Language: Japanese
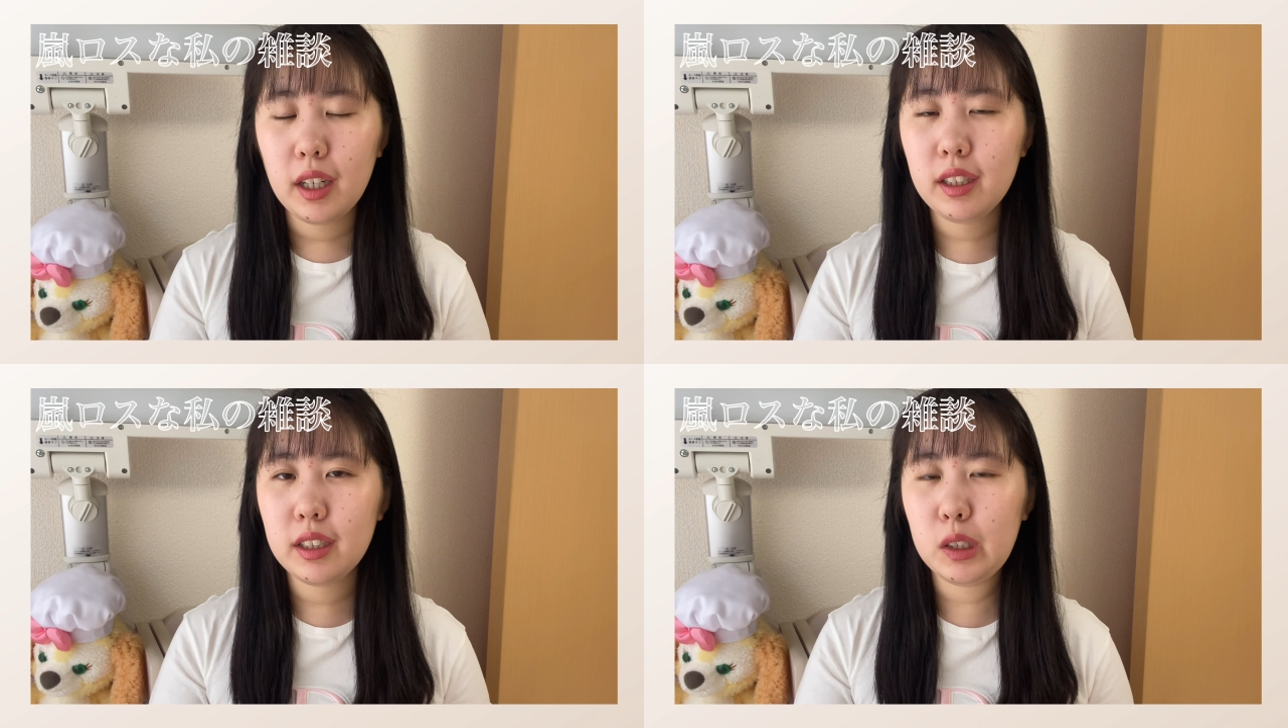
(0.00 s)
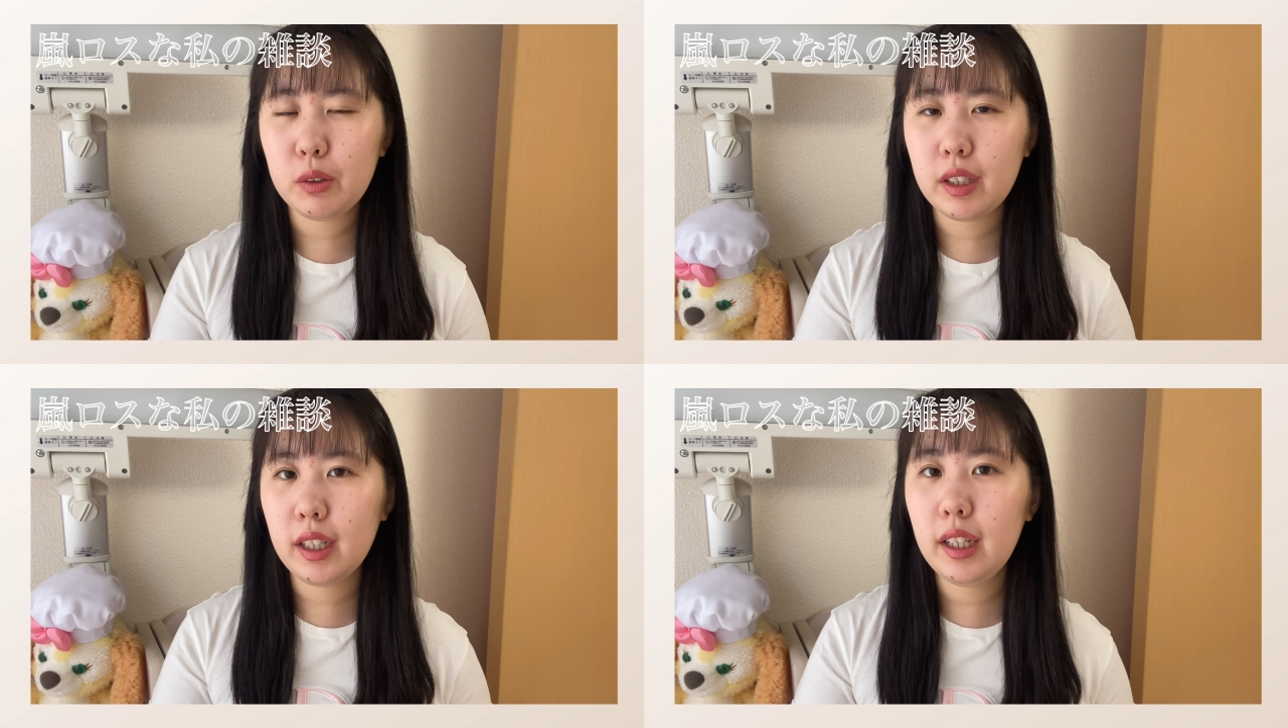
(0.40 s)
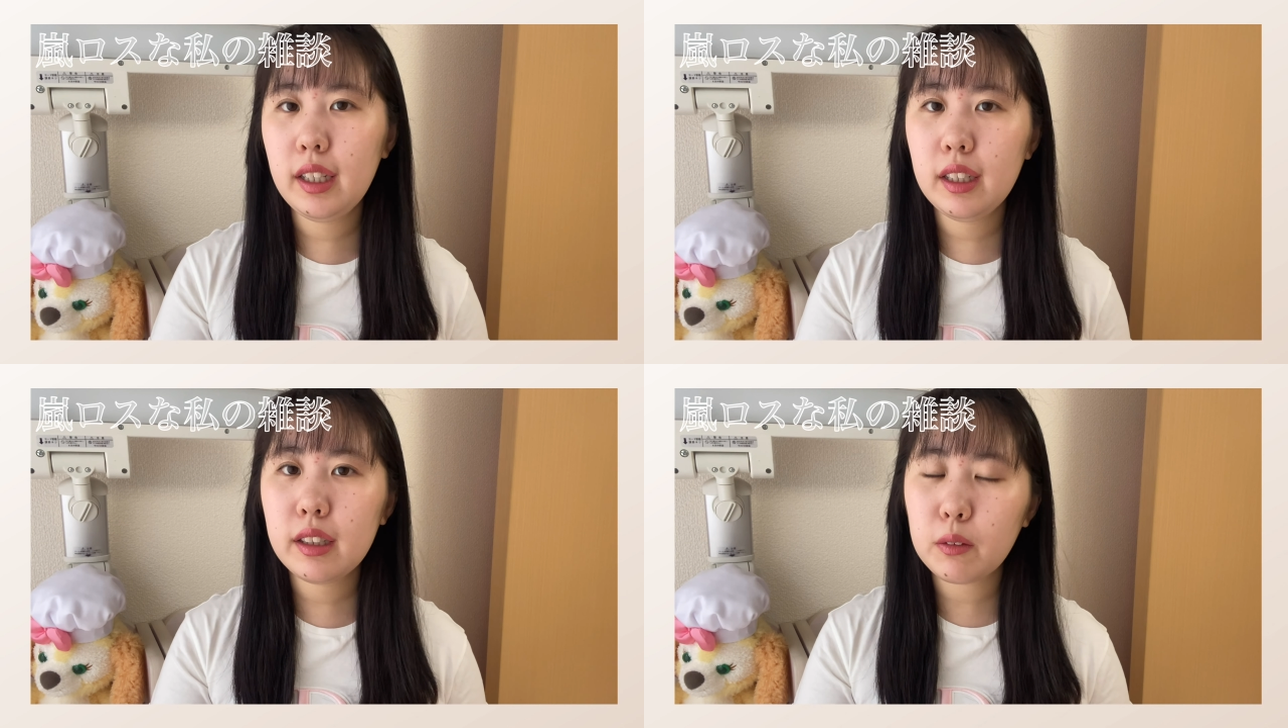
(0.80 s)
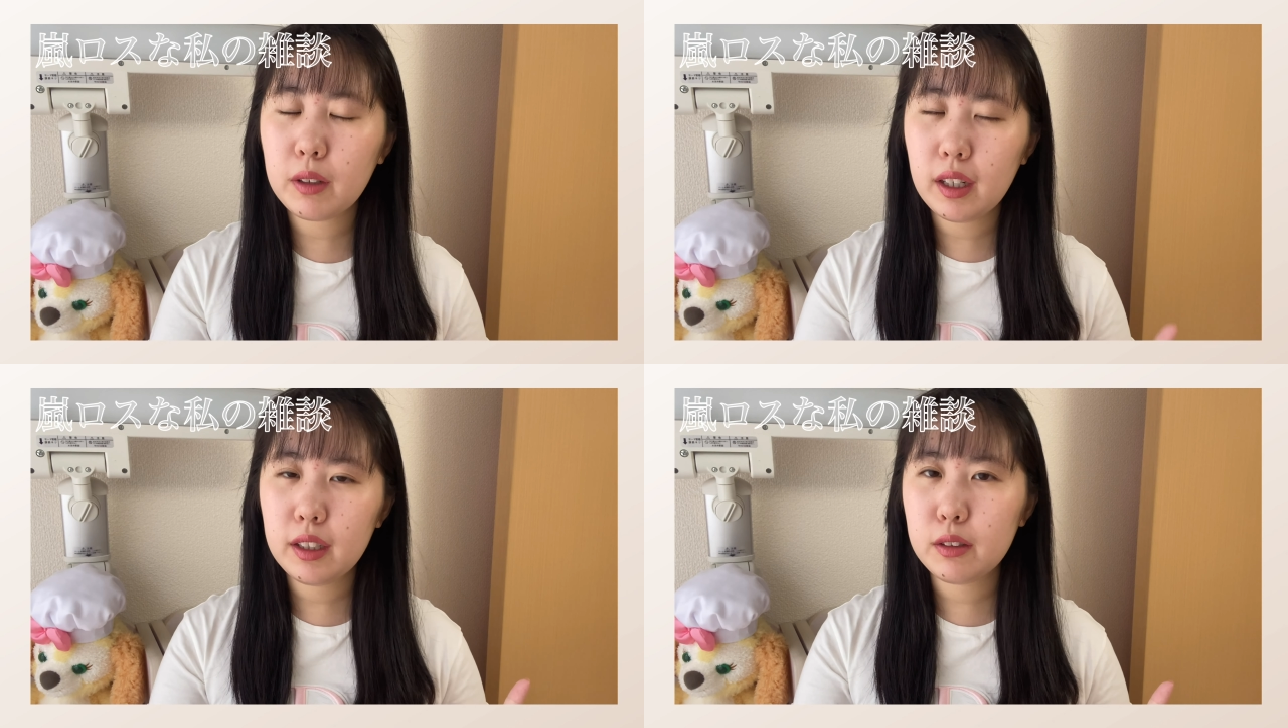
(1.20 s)
嵐を嫌いになった
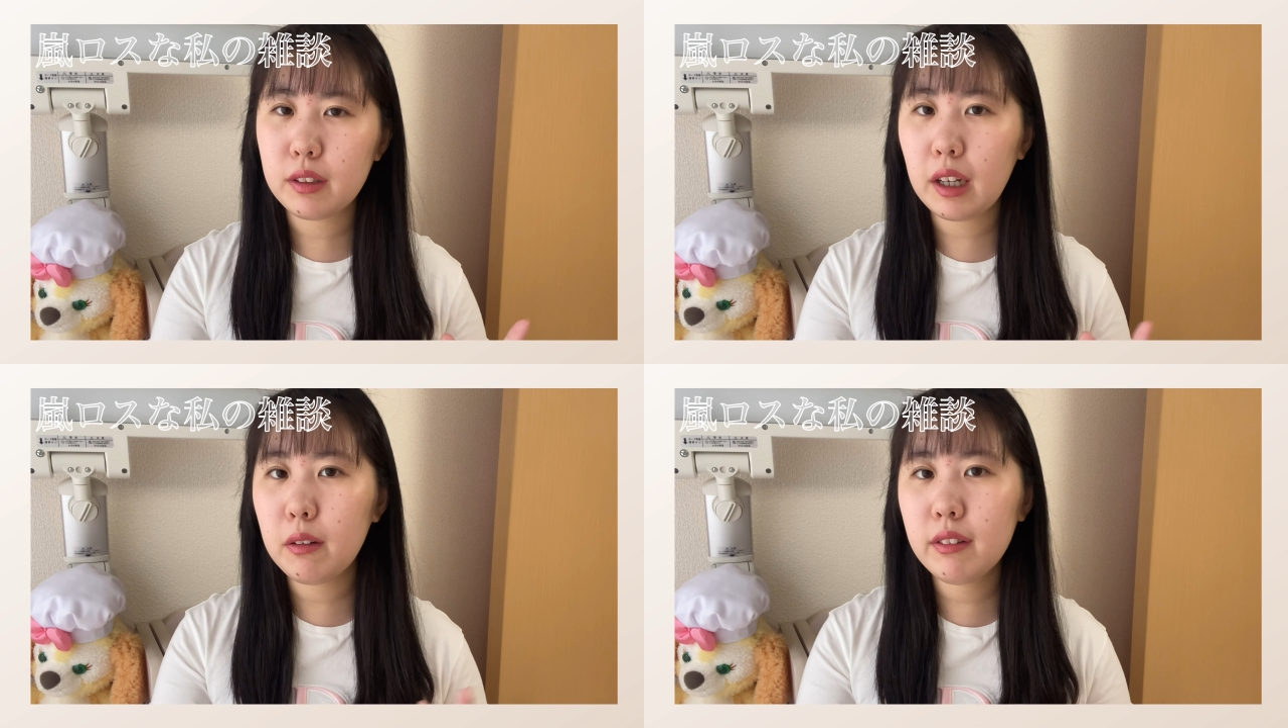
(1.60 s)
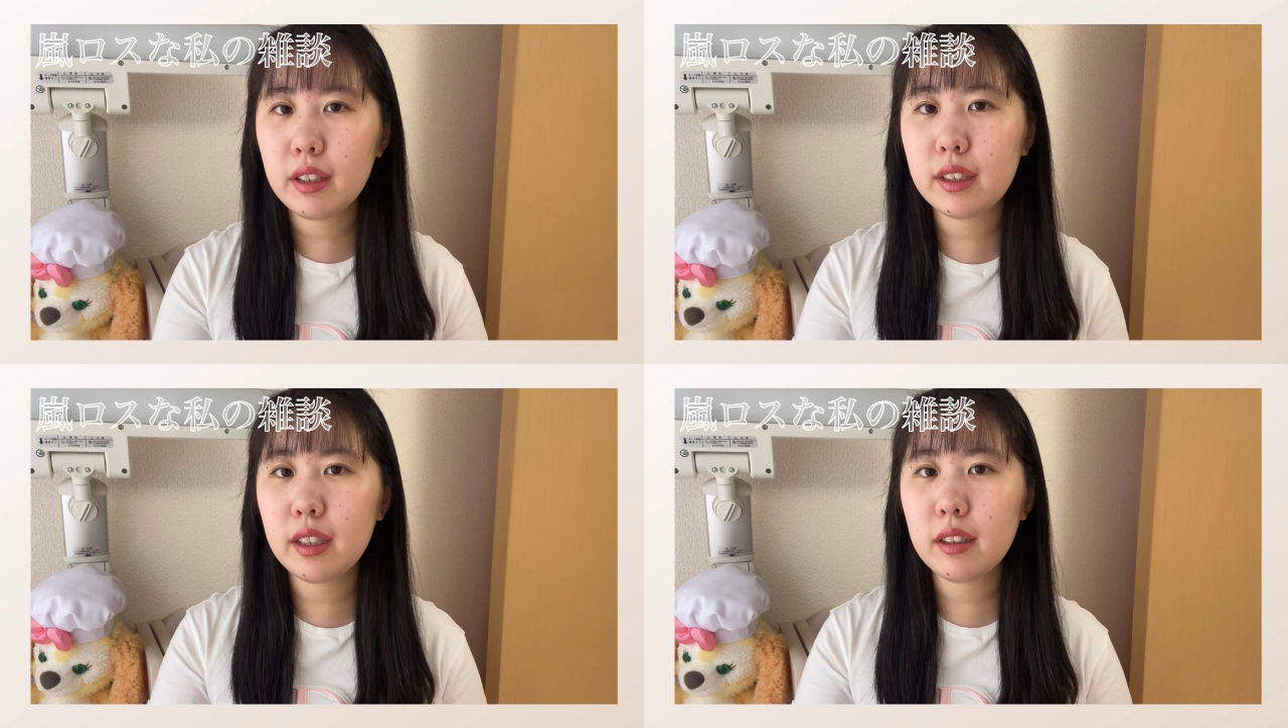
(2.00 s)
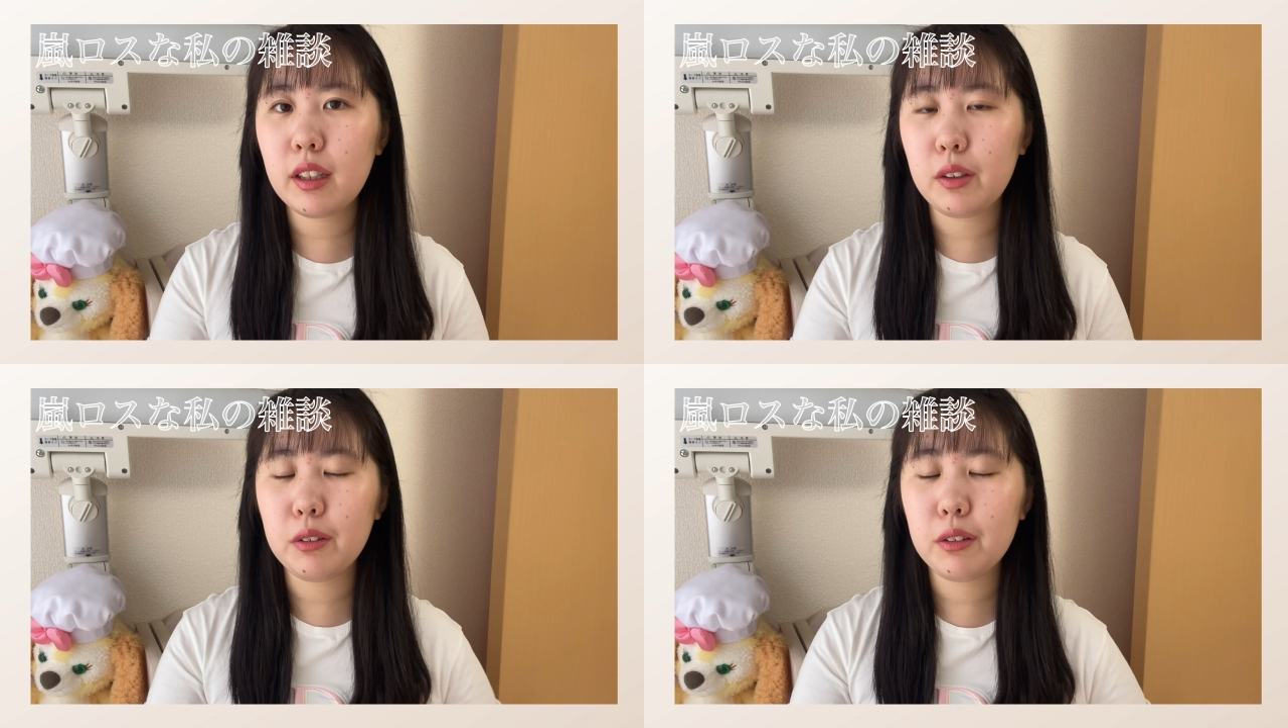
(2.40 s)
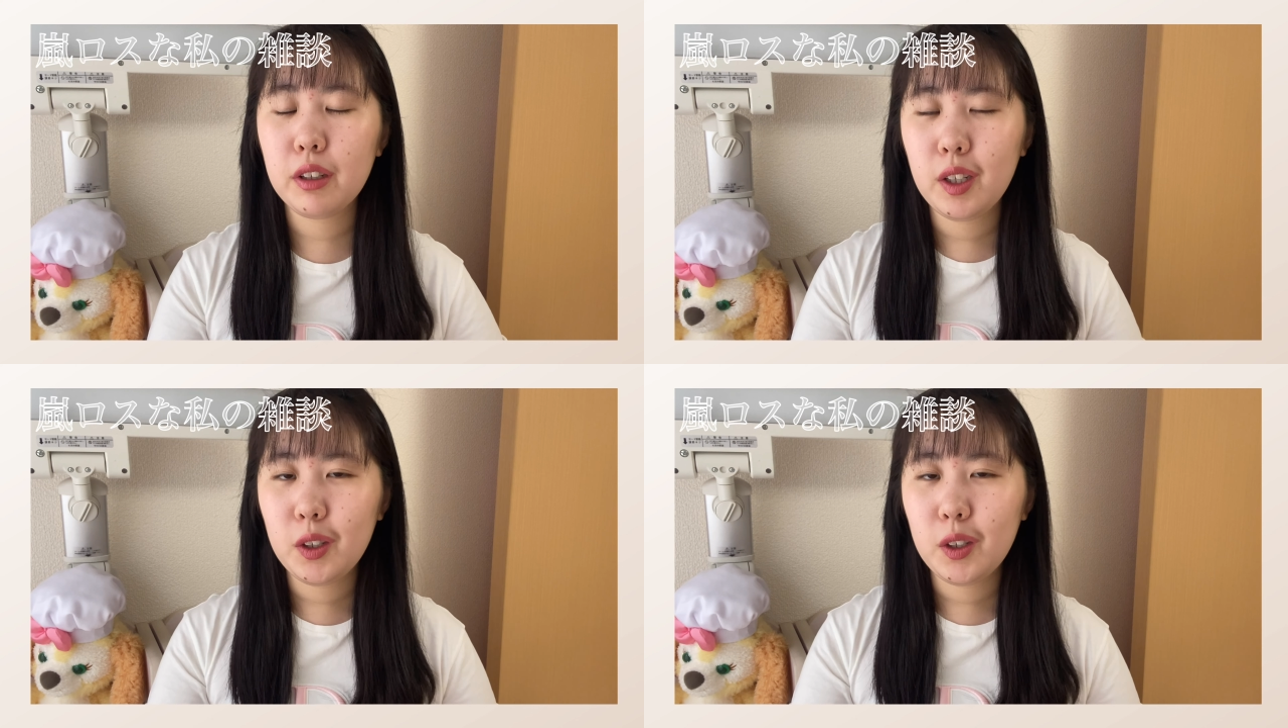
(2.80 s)
とか嵐を単折りしたっていう